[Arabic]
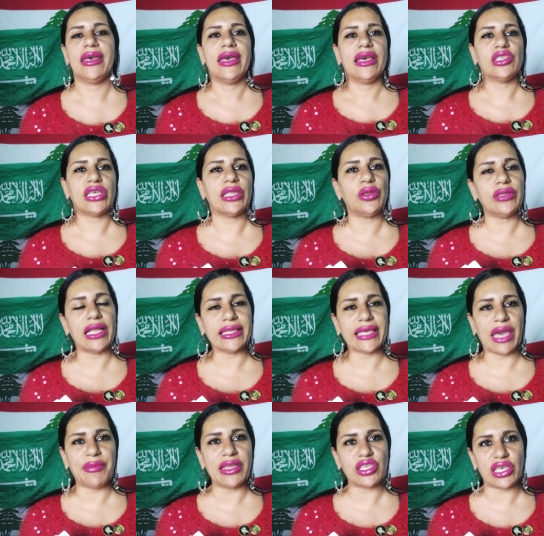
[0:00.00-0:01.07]
جدنا
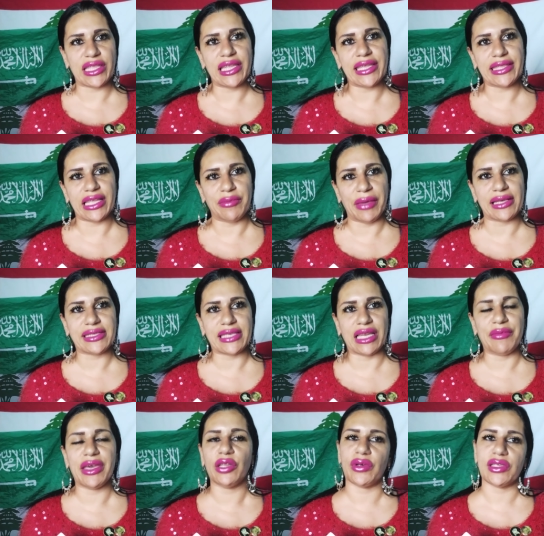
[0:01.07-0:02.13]
الكبير جلالة الملك
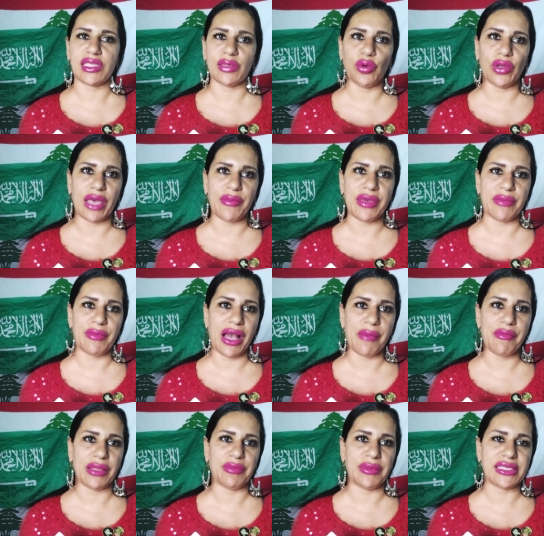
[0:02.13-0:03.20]
سلمان وسمو الأمير
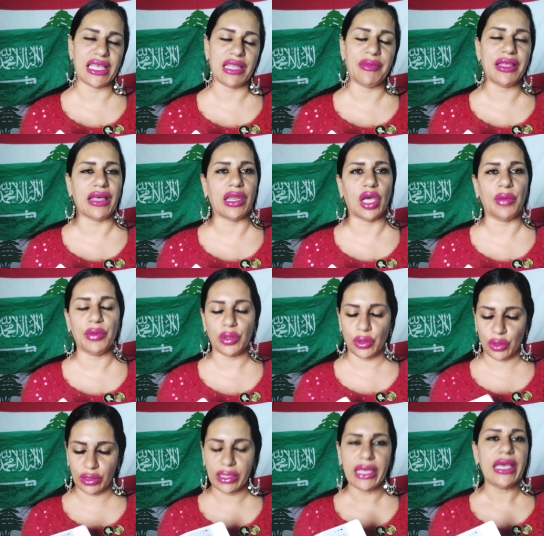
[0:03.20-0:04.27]
محمد بن سلمان طال
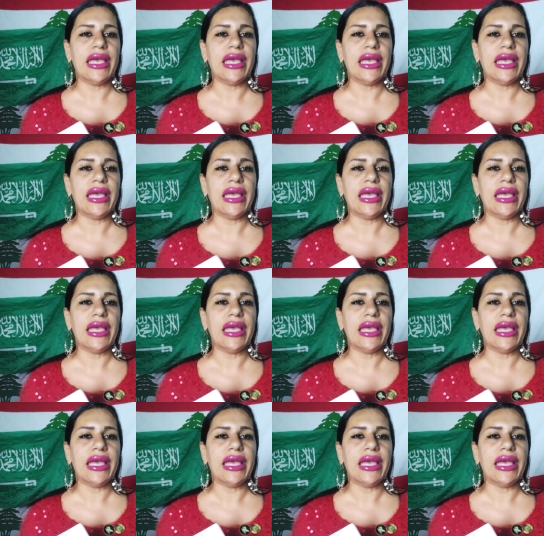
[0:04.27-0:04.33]
عمركم